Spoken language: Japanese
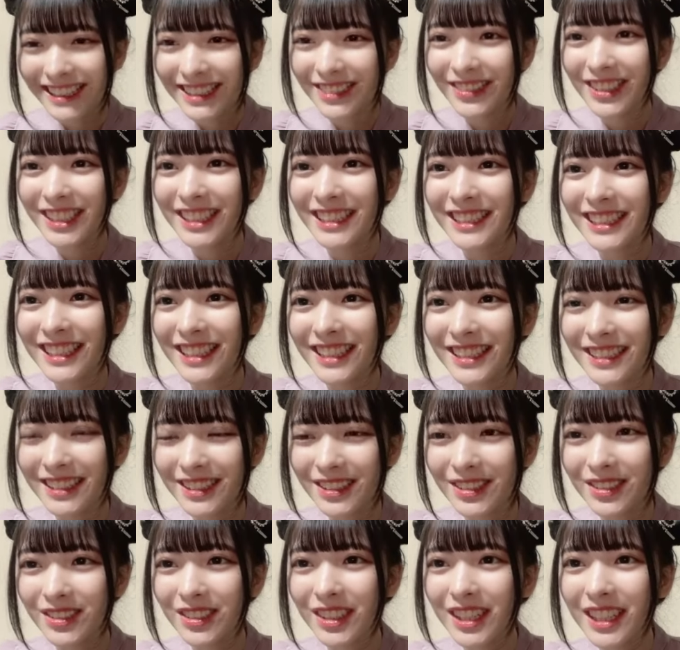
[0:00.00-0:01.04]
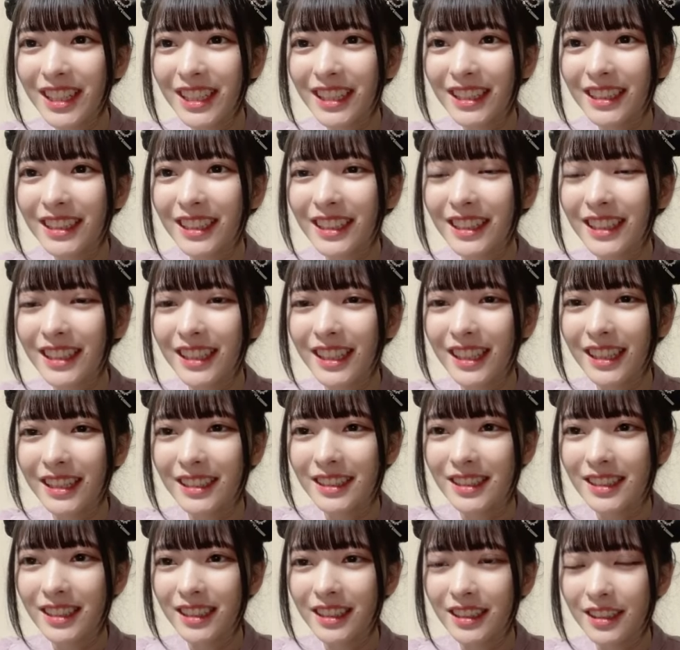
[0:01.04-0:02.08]
柏木さんそう出てたや
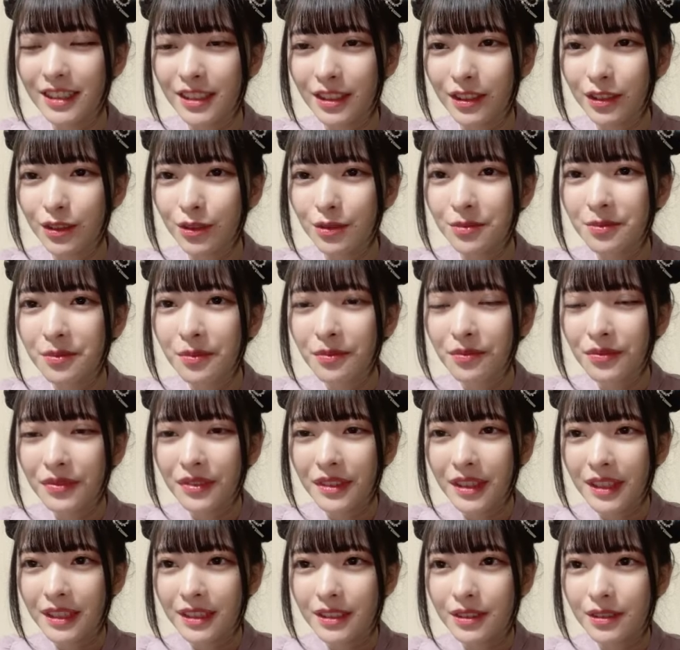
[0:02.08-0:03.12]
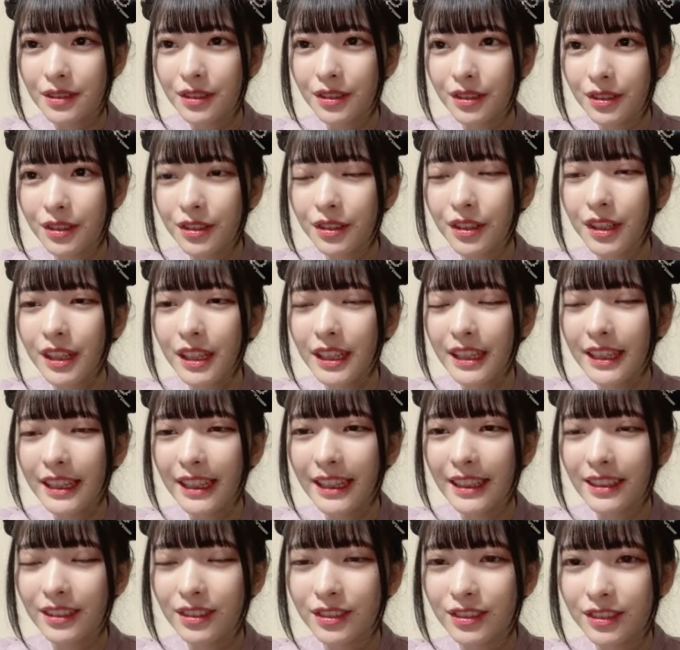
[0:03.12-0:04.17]
つなんですけどそうと
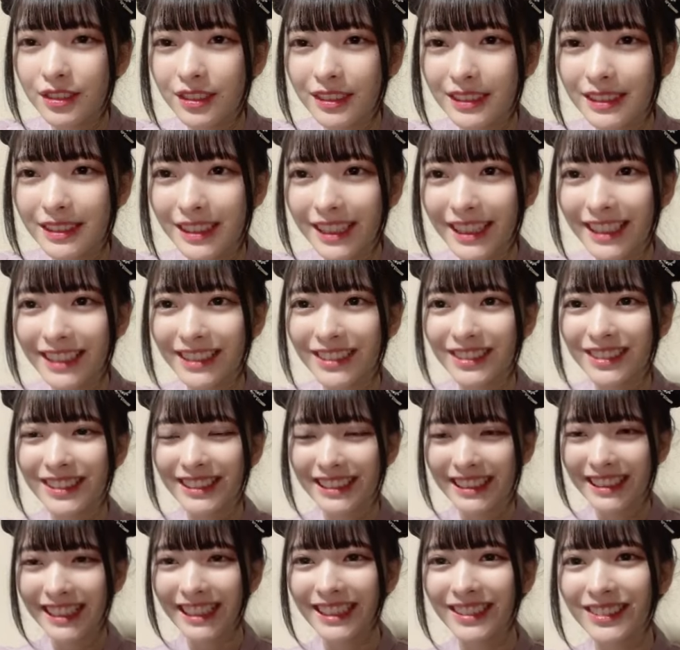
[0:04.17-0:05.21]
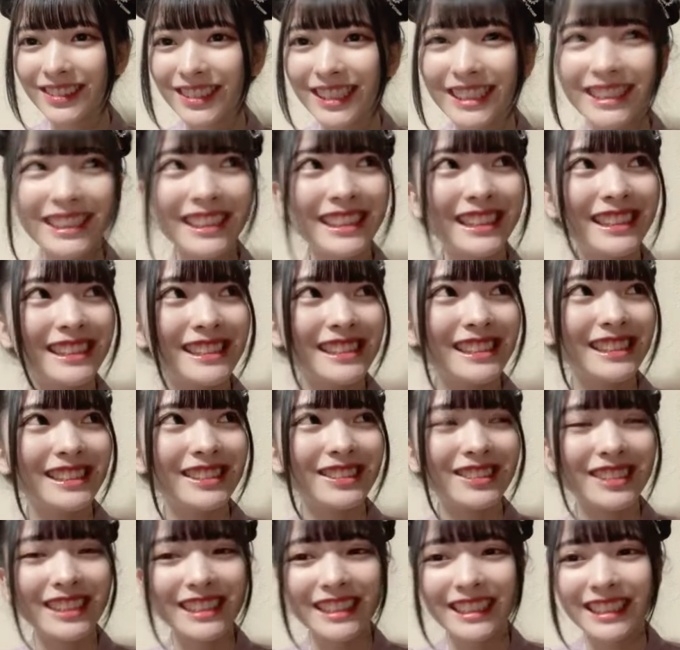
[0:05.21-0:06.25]
あのあのあの方ですあ
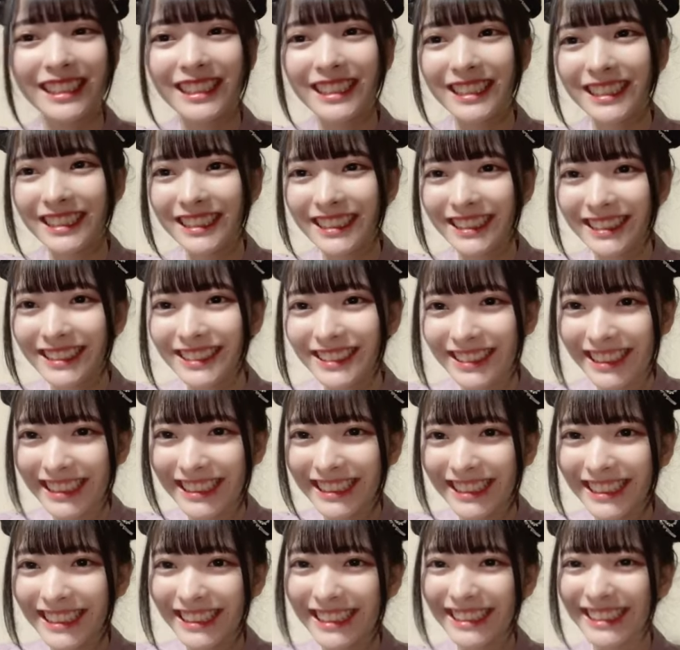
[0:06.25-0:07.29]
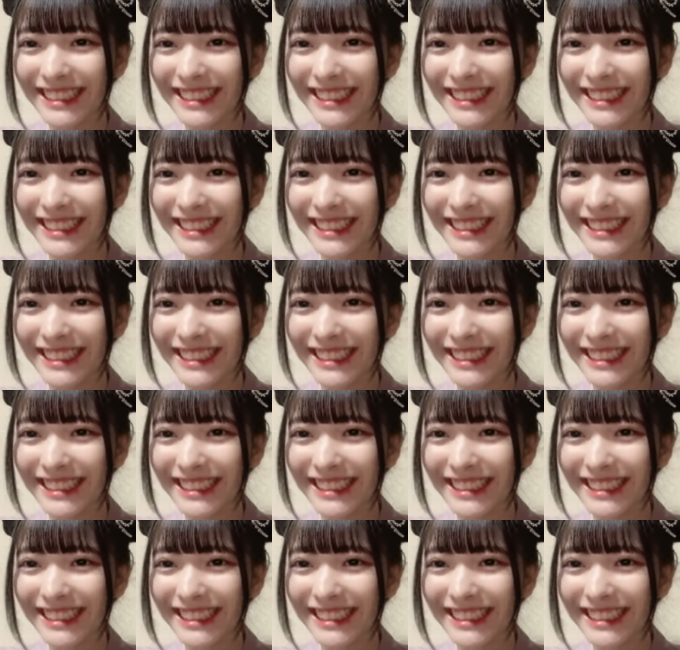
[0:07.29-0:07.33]
の方あの方